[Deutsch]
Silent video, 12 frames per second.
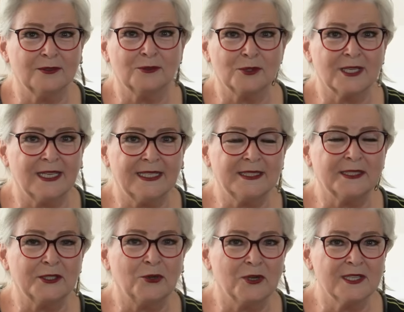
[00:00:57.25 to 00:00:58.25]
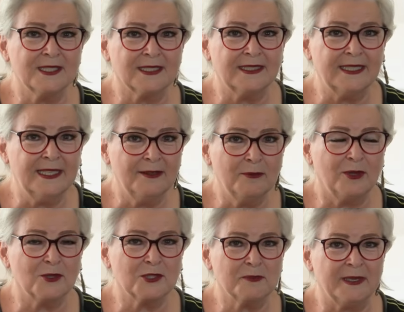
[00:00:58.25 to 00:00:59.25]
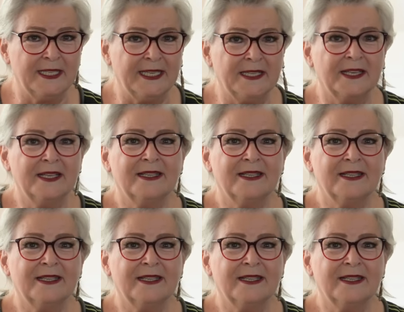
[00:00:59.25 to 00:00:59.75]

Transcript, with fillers: und kleineren Häuser in Ostberlin